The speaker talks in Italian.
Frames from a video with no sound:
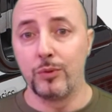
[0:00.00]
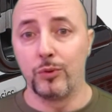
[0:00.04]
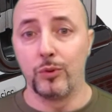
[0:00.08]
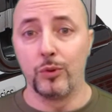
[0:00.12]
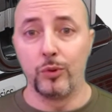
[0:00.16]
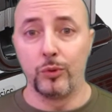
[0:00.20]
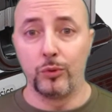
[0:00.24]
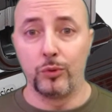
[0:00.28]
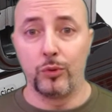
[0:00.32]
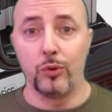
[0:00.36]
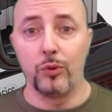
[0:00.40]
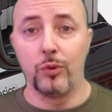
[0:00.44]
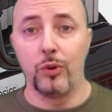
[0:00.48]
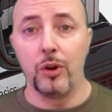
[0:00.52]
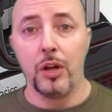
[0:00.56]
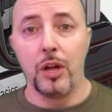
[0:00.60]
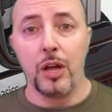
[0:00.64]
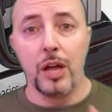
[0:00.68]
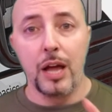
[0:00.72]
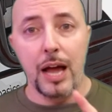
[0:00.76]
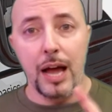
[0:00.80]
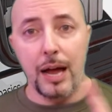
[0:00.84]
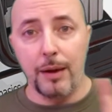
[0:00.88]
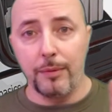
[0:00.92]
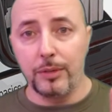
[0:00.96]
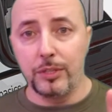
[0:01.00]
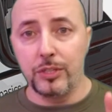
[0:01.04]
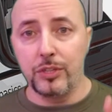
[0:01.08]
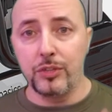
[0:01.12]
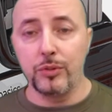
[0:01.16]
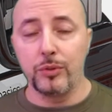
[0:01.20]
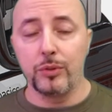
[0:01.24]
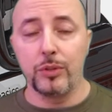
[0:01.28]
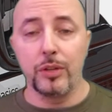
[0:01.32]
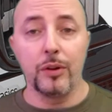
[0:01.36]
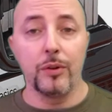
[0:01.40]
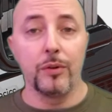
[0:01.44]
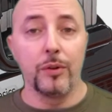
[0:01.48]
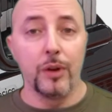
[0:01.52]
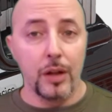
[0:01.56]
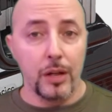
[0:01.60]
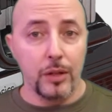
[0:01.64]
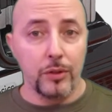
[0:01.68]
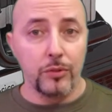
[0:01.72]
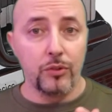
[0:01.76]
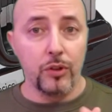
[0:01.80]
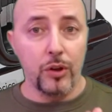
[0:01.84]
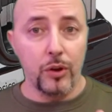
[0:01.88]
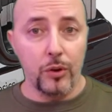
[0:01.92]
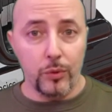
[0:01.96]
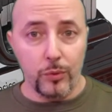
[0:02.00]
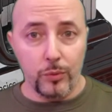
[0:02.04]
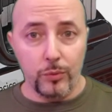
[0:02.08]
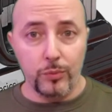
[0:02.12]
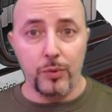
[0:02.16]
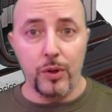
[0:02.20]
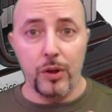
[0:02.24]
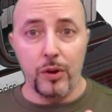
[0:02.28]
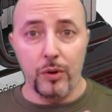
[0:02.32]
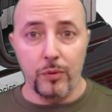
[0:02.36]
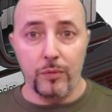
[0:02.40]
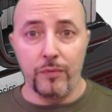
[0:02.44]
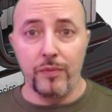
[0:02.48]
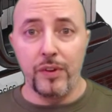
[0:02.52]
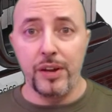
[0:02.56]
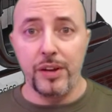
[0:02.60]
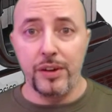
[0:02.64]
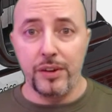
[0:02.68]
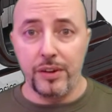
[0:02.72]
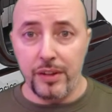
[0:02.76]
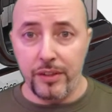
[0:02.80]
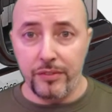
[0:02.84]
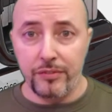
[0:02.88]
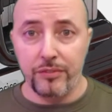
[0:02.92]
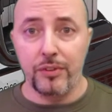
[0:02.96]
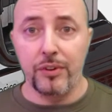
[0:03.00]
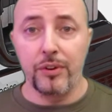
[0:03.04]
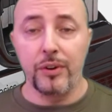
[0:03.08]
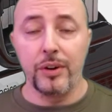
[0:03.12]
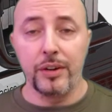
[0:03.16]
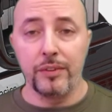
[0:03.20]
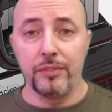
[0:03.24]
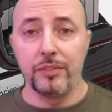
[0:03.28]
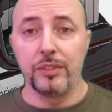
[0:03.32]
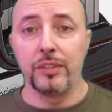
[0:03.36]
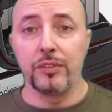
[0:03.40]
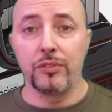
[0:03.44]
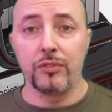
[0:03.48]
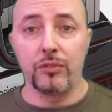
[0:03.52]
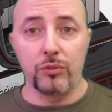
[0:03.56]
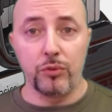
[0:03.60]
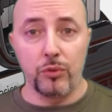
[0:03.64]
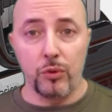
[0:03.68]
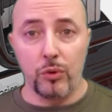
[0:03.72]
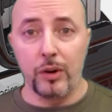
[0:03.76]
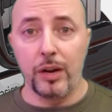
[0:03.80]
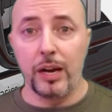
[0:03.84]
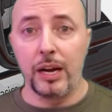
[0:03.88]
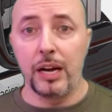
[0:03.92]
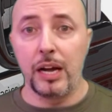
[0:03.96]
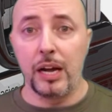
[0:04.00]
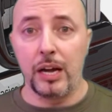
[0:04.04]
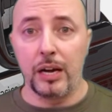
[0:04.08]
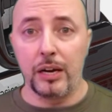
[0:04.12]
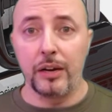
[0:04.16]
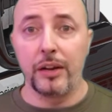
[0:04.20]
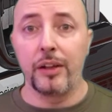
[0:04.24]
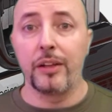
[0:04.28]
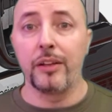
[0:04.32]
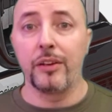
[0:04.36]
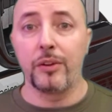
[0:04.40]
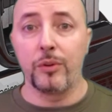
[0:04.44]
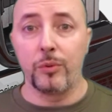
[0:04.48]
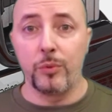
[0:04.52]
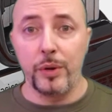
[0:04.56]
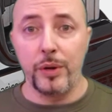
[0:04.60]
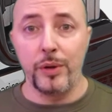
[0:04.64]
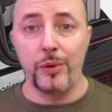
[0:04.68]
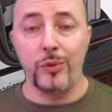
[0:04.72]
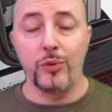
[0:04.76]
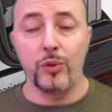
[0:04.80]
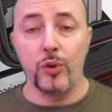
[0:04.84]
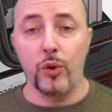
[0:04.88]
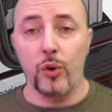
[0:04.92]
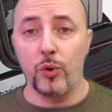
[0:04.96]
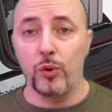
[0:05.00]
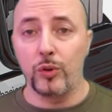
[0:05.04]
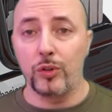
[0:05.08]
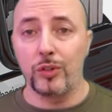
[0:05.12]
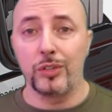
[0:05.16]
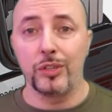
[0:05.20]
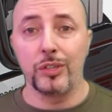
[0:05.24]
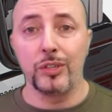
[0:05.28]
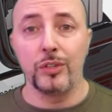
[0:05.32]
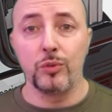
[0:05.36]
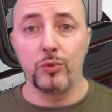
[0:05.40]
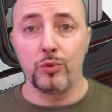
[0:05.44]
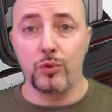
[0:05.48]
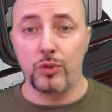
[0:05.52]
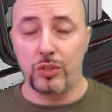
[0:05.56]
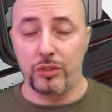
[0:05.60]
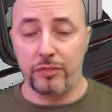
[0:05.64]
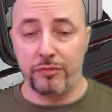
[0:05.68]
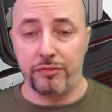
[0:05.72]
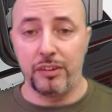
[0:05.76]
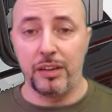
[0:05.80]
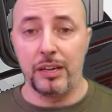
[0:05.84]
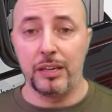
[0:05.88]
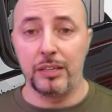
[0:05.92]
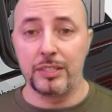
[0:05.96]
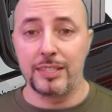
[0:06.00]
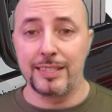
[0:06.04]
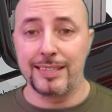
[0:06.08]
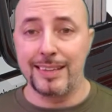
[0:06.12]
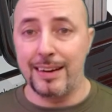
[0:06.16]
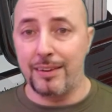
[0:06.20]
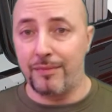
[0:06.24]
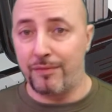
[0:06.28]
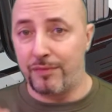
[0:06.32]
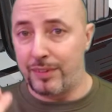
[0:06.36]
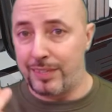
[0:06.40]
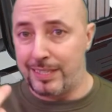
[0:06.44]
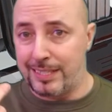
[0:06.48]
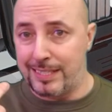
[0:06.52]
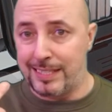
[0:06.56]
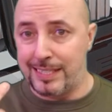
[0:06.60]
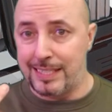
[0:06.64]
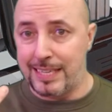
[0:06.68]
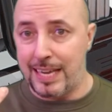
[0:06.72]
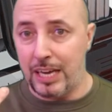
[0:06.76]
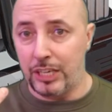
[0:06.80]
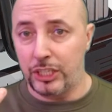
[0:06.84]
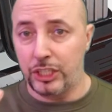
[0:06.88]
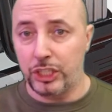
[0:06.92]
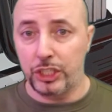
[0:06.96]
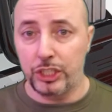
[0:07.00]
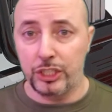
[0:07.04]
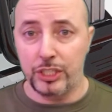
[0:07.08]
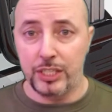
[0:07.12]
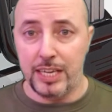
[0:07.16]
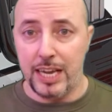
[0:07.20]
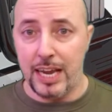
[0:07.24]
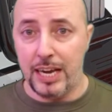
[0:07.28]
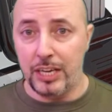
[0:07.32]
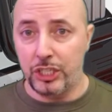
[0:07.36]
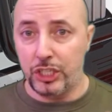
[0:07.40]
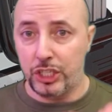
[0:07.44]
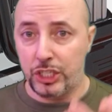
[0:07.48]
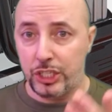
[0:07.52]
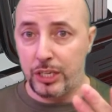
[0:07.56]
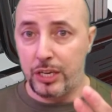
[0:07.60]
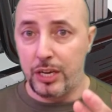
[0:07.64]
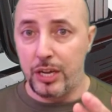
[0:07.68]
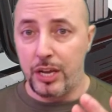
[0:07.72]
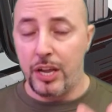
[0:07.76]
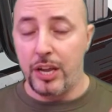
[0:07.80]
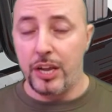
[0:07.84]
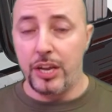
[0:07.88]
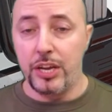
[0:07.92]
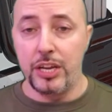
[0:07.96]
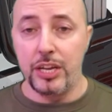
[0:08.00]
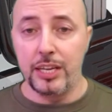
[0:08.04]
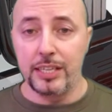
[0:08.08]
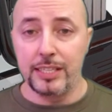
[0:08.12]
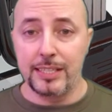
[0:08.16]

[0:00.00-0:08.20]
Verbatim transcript: Il tubo dell'aria da 50 cm si connette alla camera d'aria di 5M, è dotato di manometro digitale di facile lettura e luce a LED.